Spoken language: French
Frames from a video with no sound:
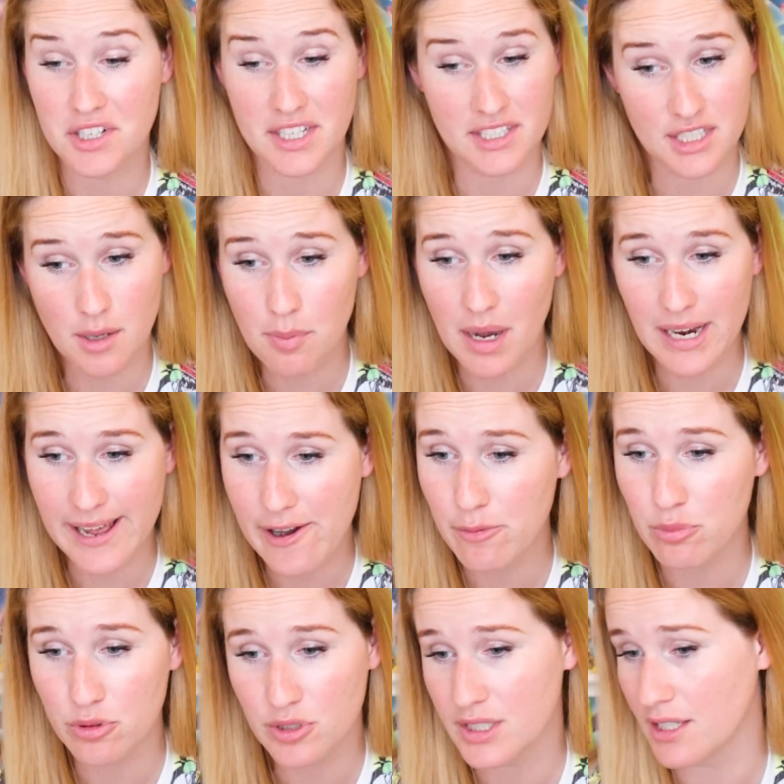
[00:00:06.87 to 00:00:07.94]
Vous en avez déjà parlé
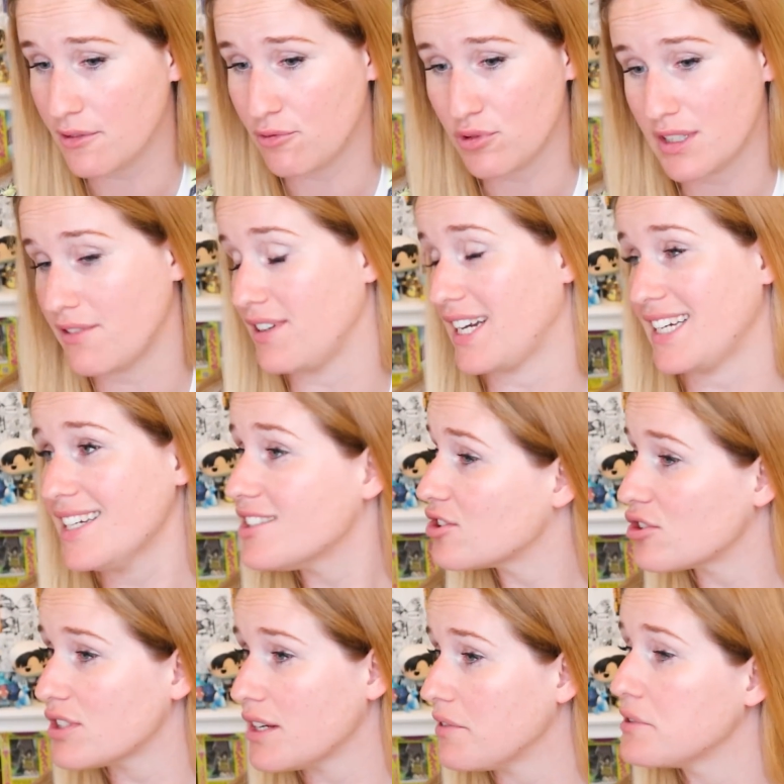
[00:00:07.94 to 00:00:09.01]
en plus et vous n'avez rien
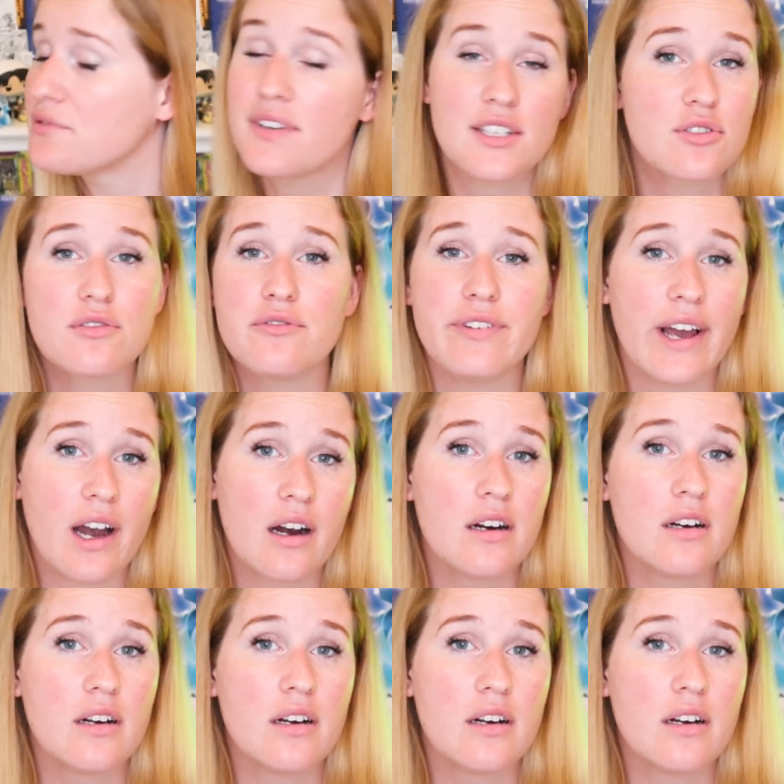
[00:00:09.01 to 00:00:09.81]
changé à votre façon de faire.